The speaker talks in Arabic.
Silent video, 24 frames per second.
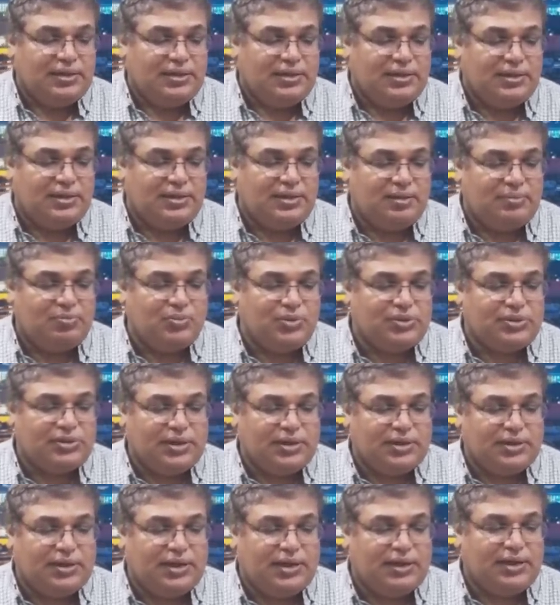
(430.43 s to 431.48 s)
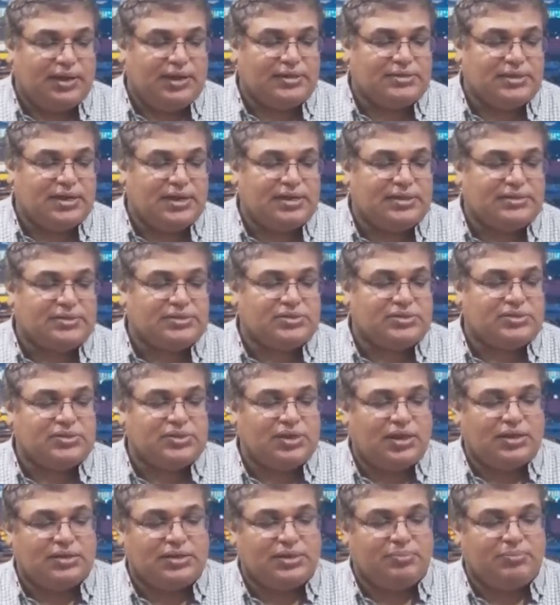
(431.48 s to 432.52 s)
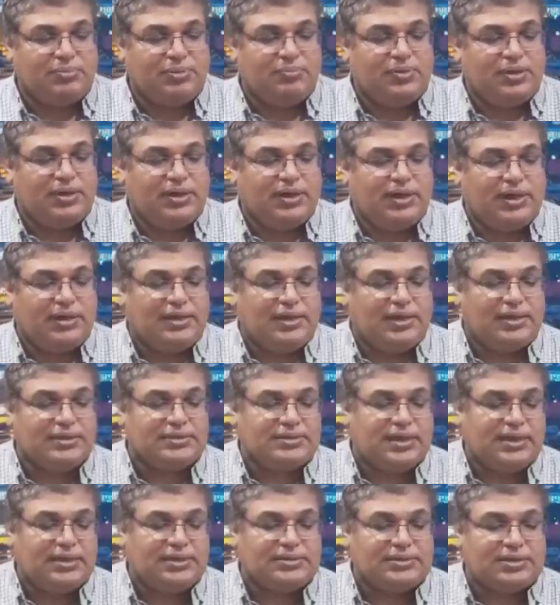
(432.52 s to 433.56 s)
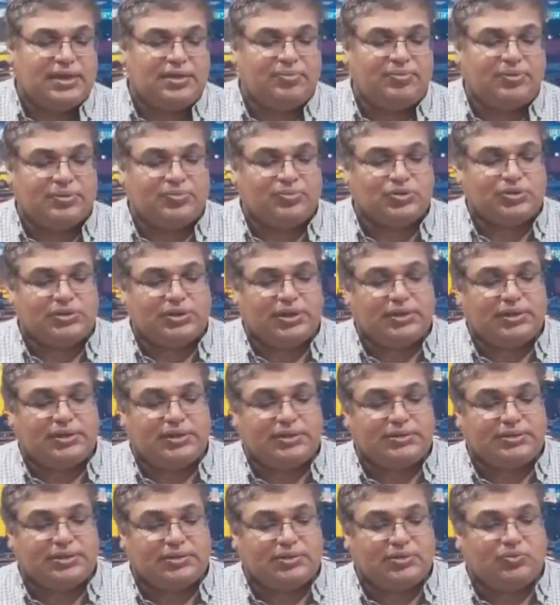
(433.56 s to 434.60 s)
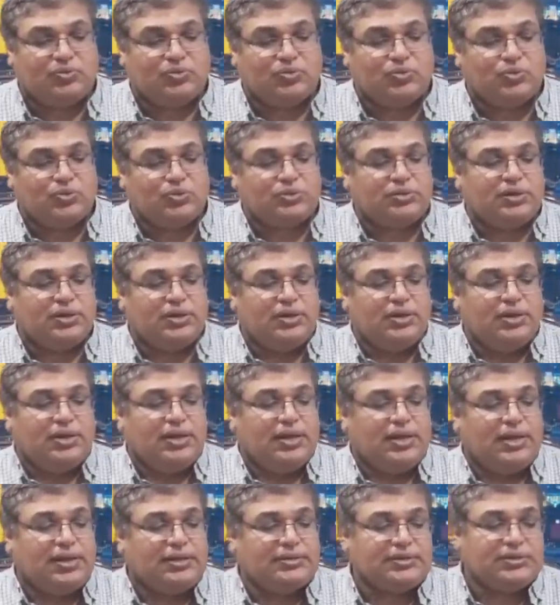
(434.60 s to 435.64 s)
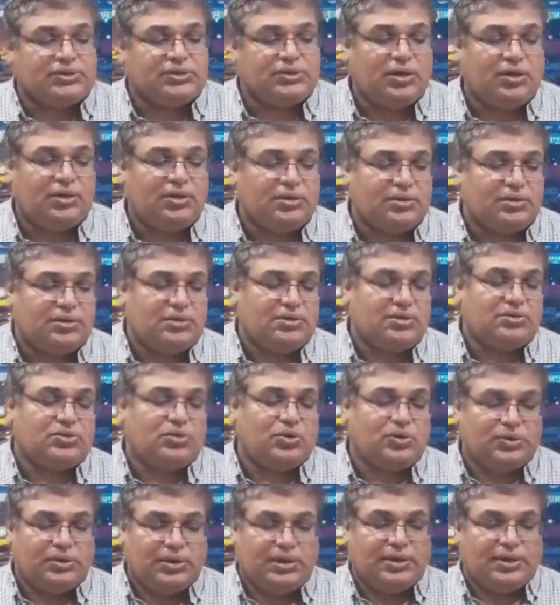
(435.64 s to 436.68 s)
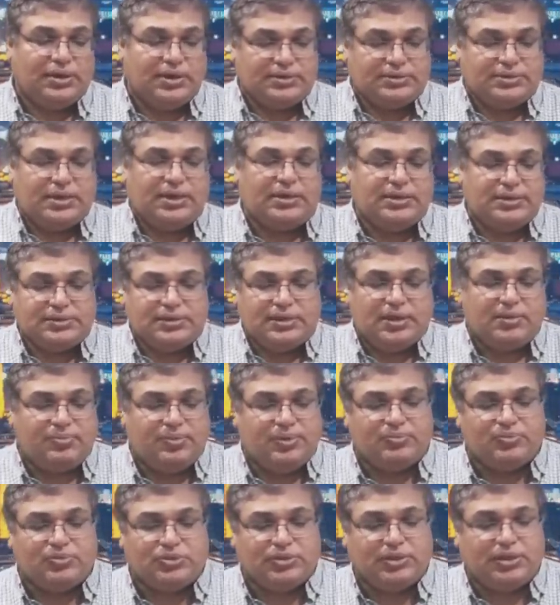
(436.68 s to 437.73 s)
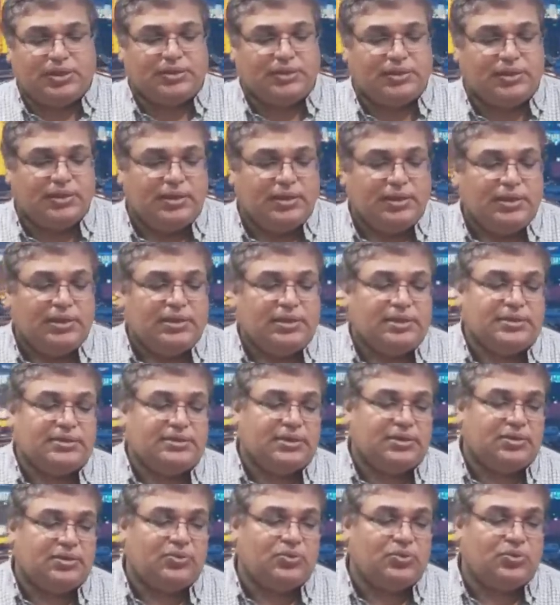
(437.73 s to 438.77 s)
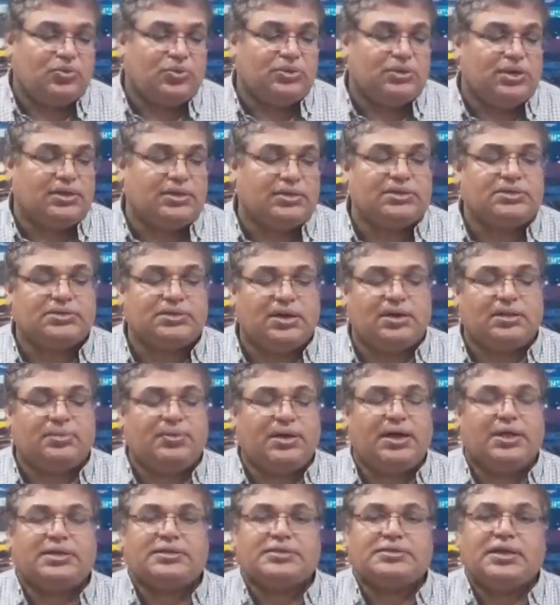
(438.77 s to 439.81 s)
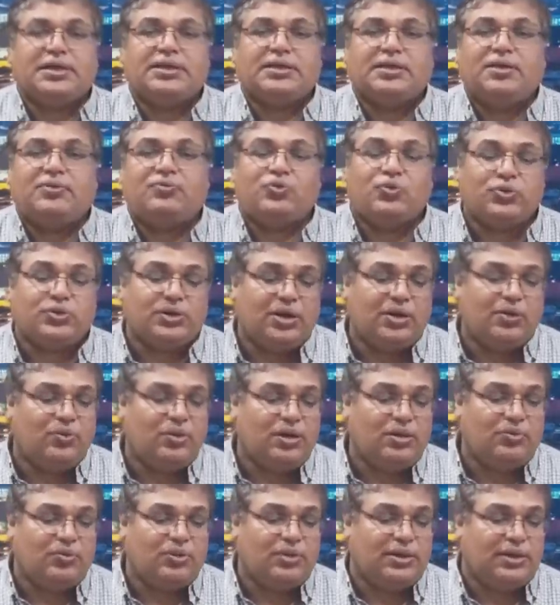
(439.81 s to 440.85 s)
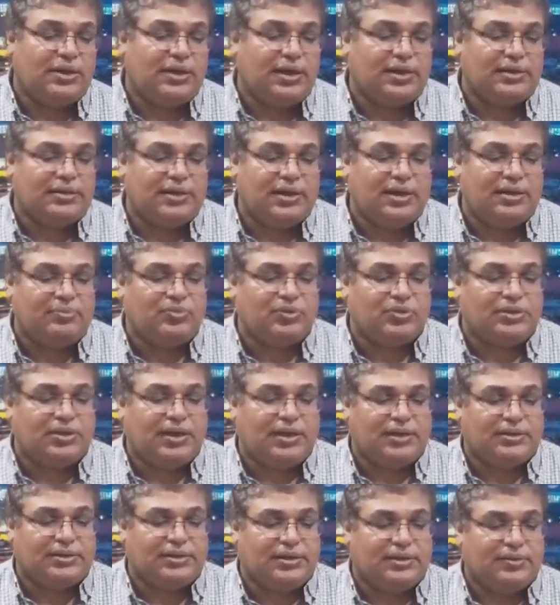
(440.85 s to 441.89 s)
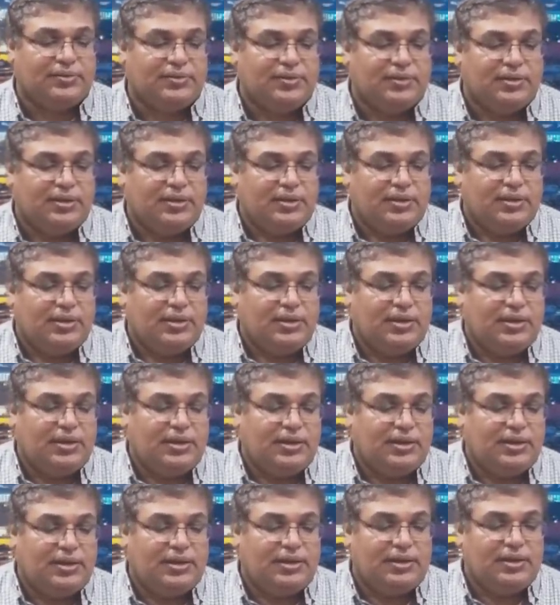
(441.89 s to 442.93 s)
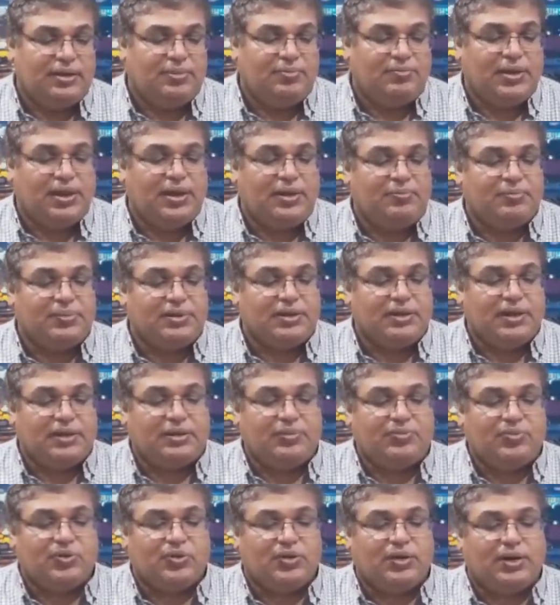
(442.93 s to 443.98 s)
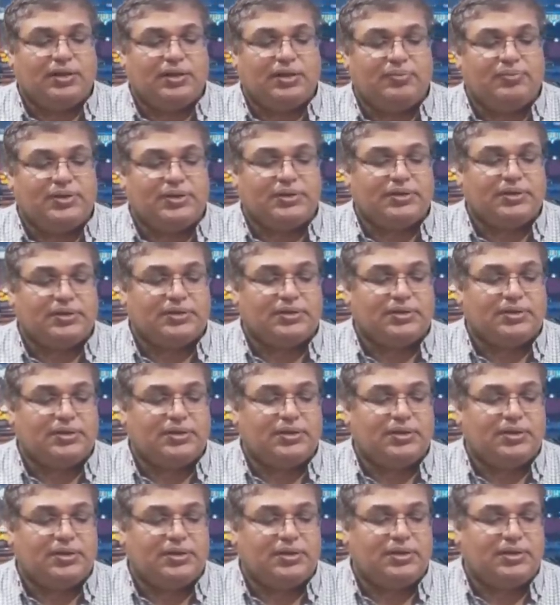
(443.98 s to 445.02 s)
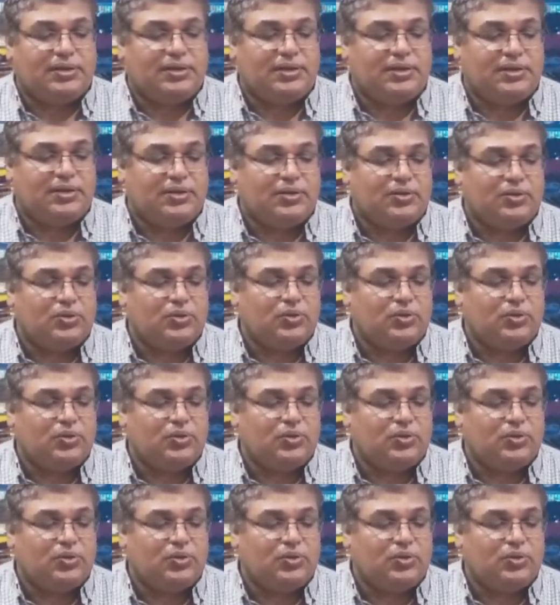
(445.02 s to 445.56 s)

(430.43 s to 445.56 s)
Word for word: المنتج على أساس شهري مما يجعلها ثالث أكبر مشتري لزيت الوقود هذا الشهر السعودية سادس أكبر مشتري لزيت الوقود هذا الشهر بعد سنغافورة والولايات المتحدة آه، من جانبه قال بيتر آه،